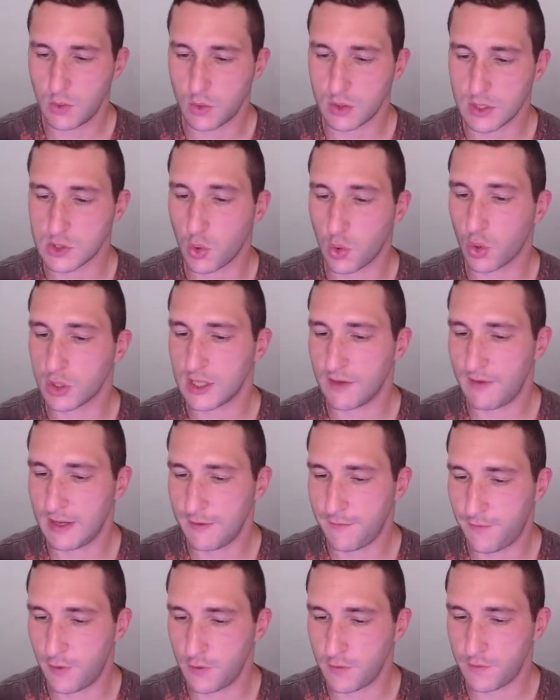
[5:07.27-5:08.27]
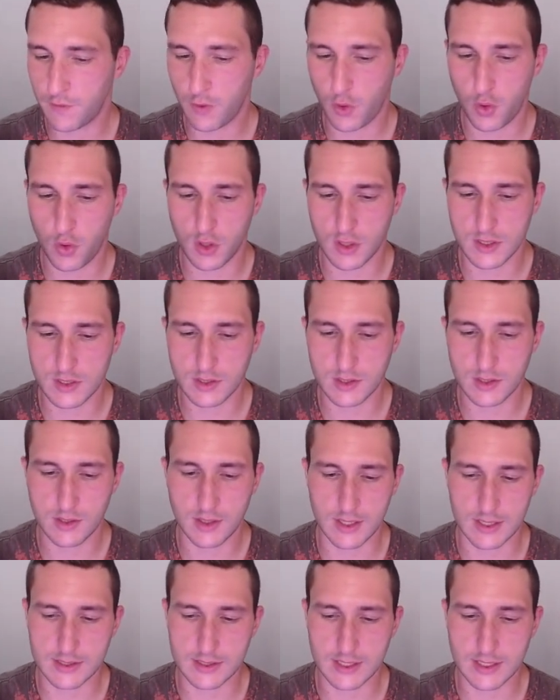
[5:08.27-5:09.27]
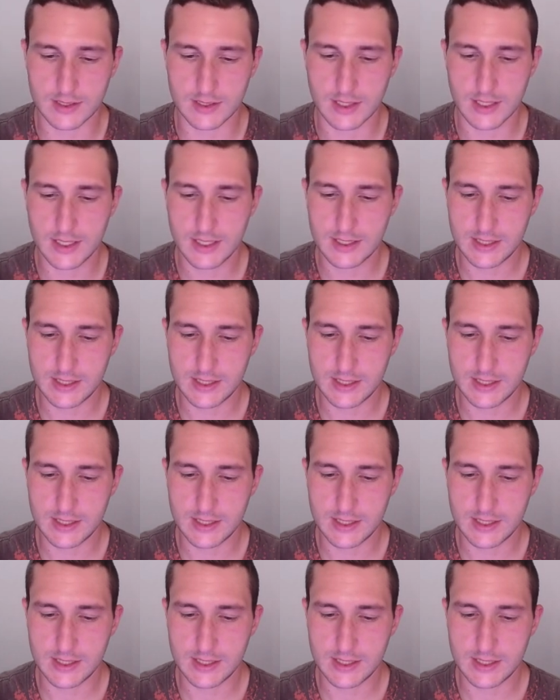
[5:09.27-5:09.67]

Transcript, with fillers: und das Hoch der Welle 5 höher ist als das